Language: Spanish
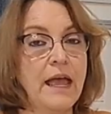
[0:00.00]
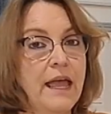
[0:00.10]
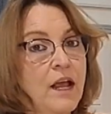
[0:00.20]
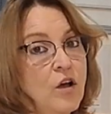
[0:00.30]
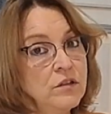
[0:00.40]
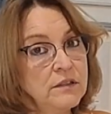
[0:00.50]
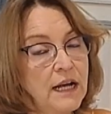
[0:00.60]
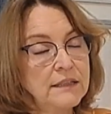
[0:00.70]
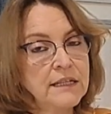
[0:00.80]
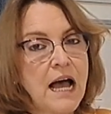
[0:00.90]
En
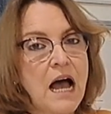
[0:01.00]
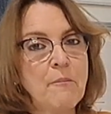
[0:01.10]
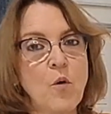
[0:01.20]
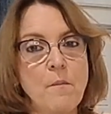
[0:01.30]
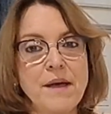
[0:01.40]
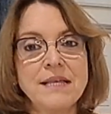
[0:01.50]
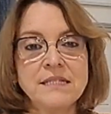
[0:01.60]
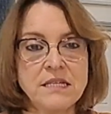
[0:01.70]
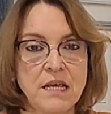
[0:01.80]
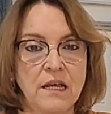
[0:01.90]
contraste,
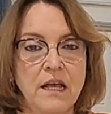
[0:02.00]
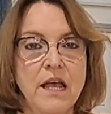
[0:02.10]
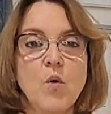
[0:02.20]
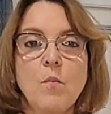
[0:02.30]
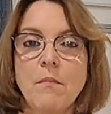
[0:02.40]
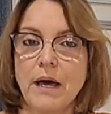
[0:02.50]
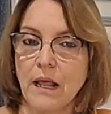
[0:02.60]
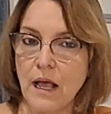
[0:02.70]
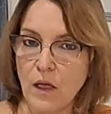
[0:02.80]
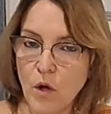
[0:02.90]
ApoB100 es un
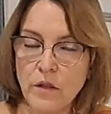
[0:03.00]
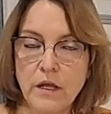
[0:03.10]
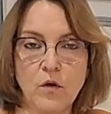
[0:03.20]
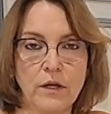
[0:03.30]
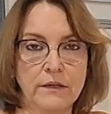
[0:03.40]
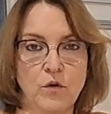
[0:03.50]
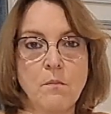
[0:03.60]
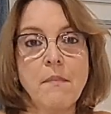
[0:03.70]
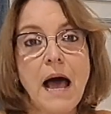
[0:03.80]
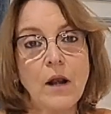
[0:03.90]
marcador de
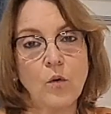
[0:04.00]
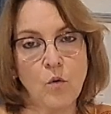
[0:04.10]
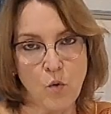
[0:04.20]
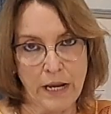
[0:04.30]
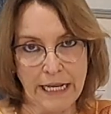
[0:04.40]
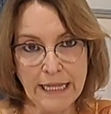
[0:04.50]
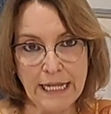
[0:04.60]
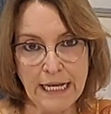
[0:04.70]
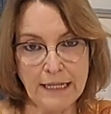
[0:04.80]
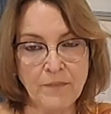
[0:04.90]
colesterol malo o
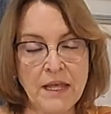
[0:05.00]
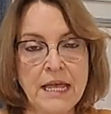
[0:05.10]
LDL